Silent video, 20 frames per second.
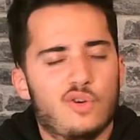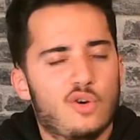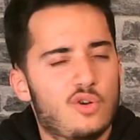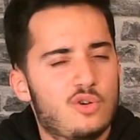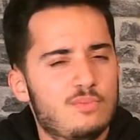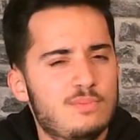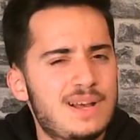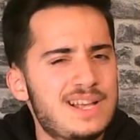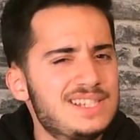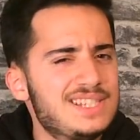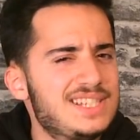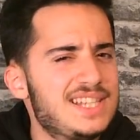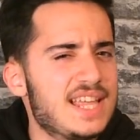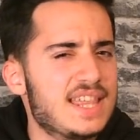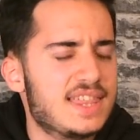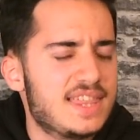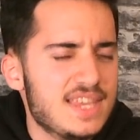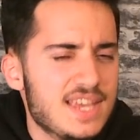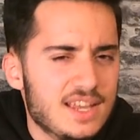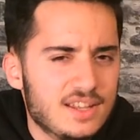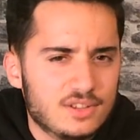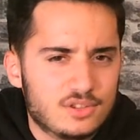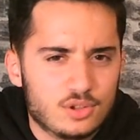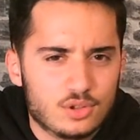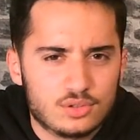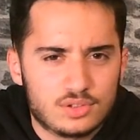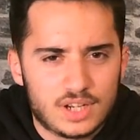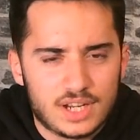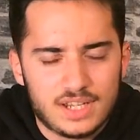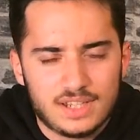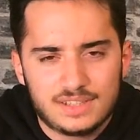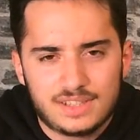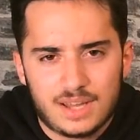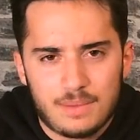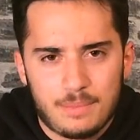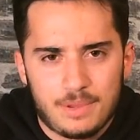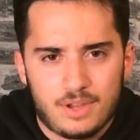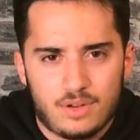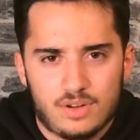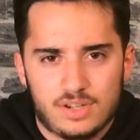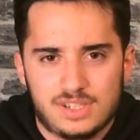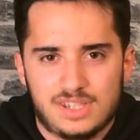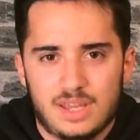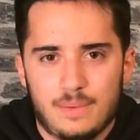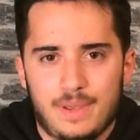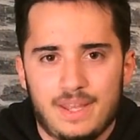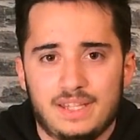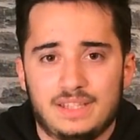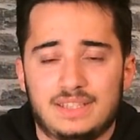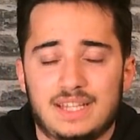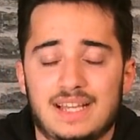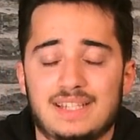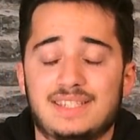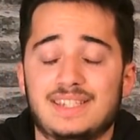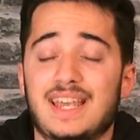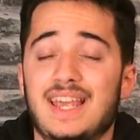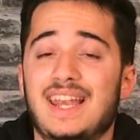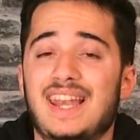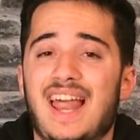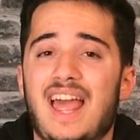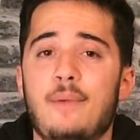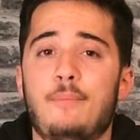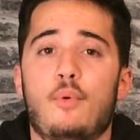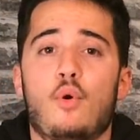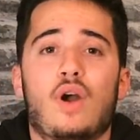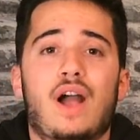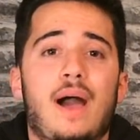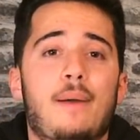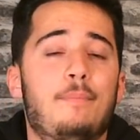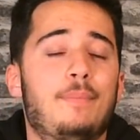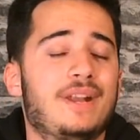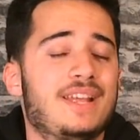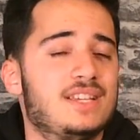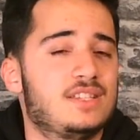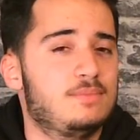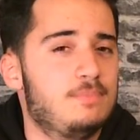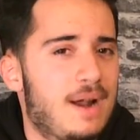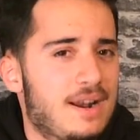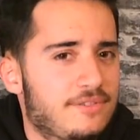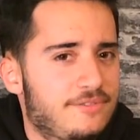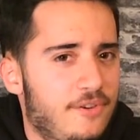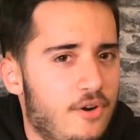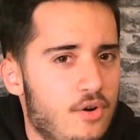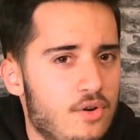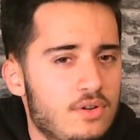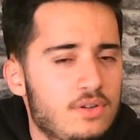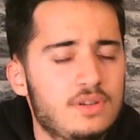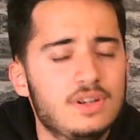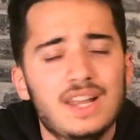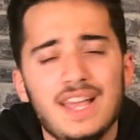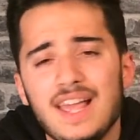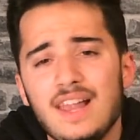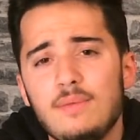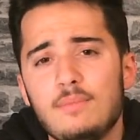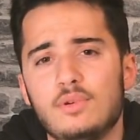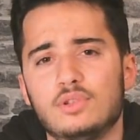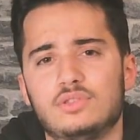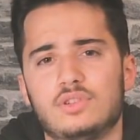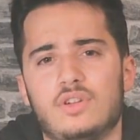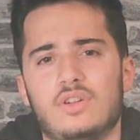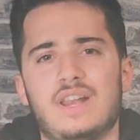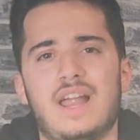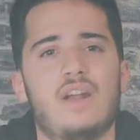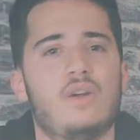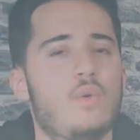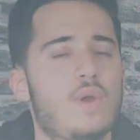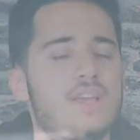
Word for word: Con más de 130 millones de ventas en la época pre-smartphone, el Motorola